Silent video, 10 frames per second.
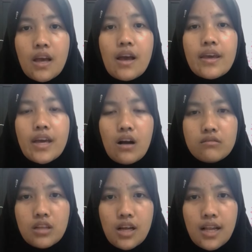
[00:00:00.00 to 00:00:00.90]
Ya
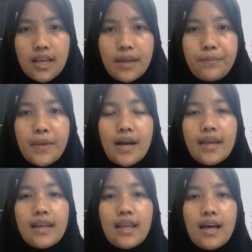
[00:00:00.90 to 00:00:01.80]
Allah,
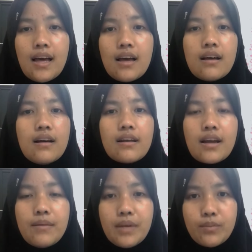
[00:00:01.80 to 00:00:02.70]
limpahilah
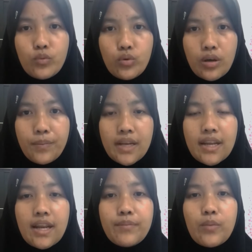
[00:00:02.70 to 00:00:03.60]
rahmatmu kepada
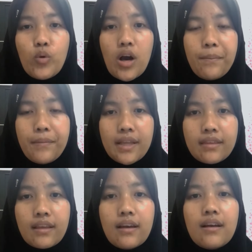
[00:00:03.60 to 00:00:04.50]
Nabi Muhammad
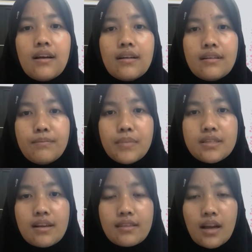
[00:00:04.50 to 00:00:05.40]

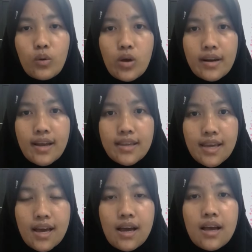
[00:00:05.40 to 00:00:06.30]
beserta
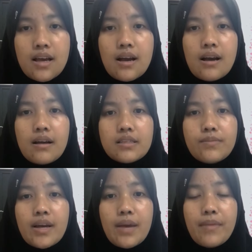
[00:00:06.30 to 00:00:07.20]
keluarganya,
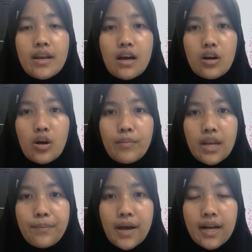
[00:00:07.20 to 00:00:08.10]
sebagaimana engkau
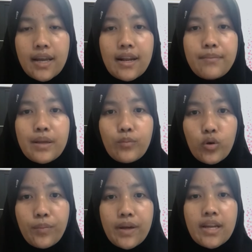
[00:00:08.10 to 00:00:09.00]
melimpahkan rahmatmu
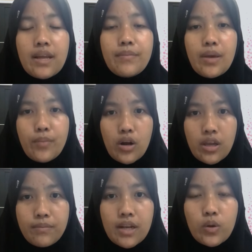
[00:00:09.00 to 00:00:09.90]
kepada Nabi
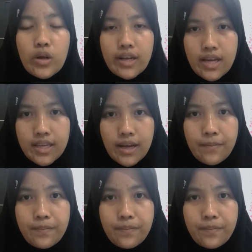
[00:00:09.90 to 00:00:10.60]
Ibrahim dan keluarganya.